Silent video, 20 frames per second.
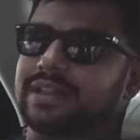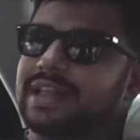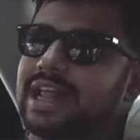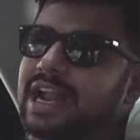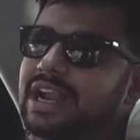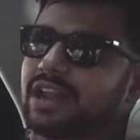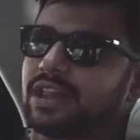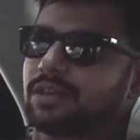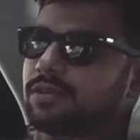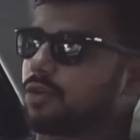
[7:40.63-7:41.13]

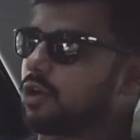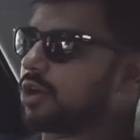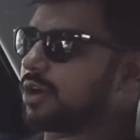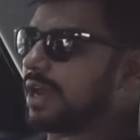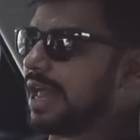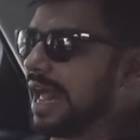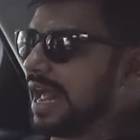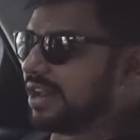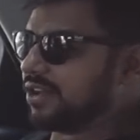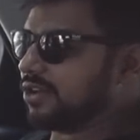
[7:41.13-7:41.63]
दैट इज़
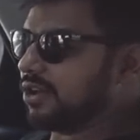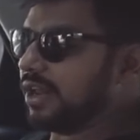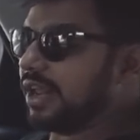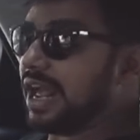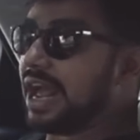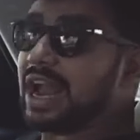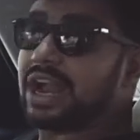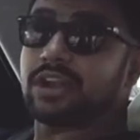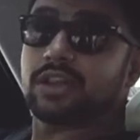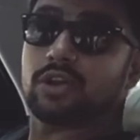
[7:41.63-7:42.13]
वॉट एक्चुअली
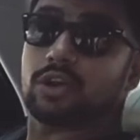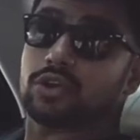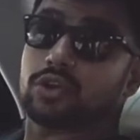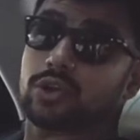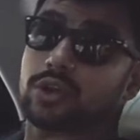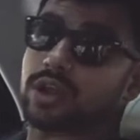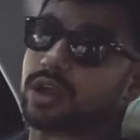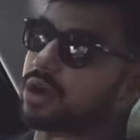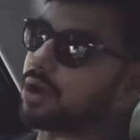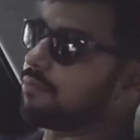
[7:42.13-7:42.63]
एड्स ऑन
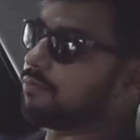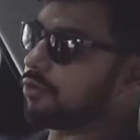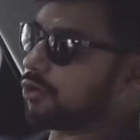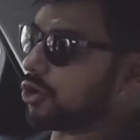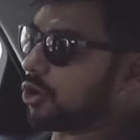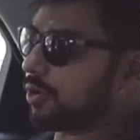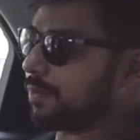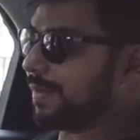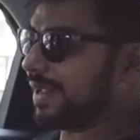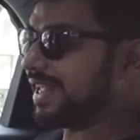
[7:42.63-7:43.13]
टू द
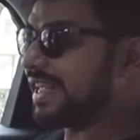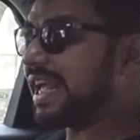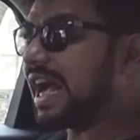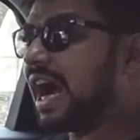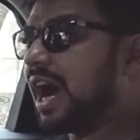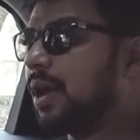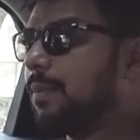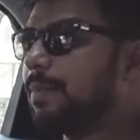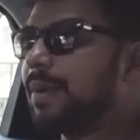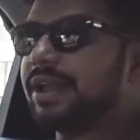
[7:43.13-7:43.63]
कम्फर्ट और मैं
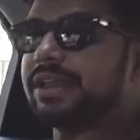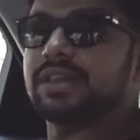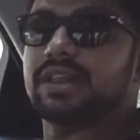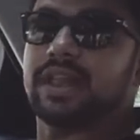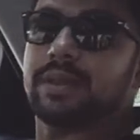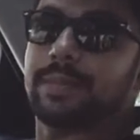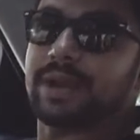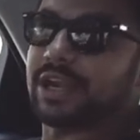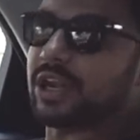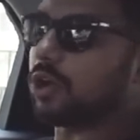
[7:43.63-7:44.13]
यहाँ पे
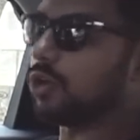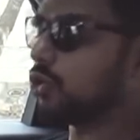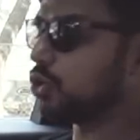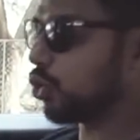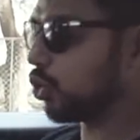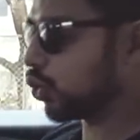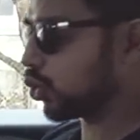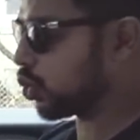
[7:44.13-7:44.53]
इसलिए बैठा हूँ टू